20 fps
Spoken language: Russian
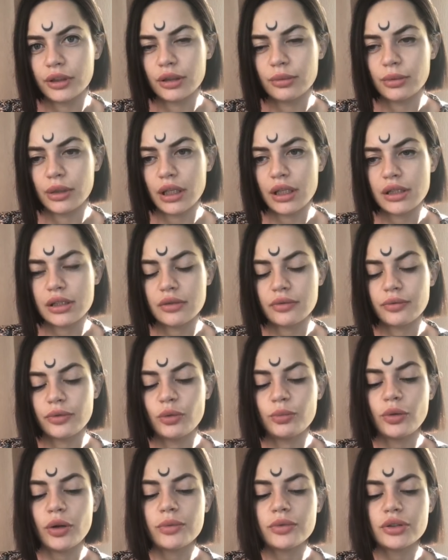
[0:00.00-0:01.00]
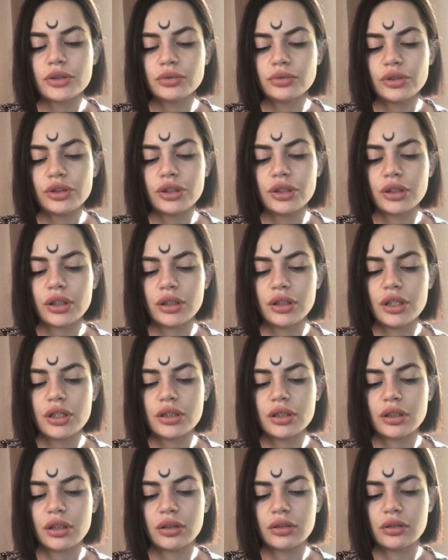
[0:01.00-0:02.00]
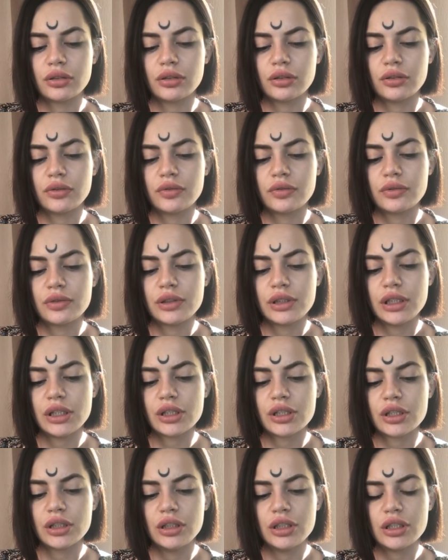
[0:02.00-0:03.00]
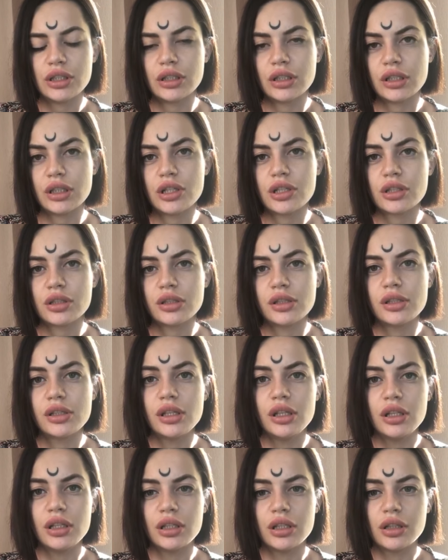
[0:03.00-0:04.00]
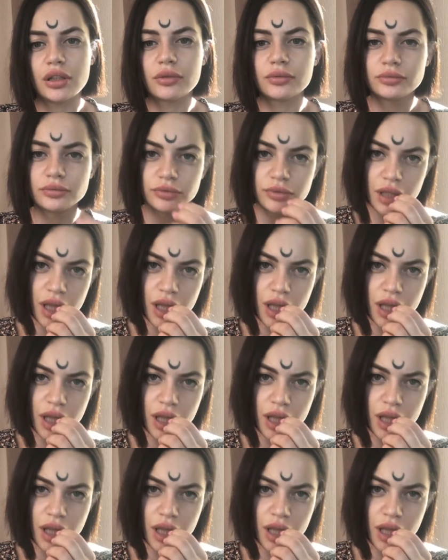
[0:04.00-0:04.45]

Понимаете? В любом случае, конечно, э, все женщины достаточно сильные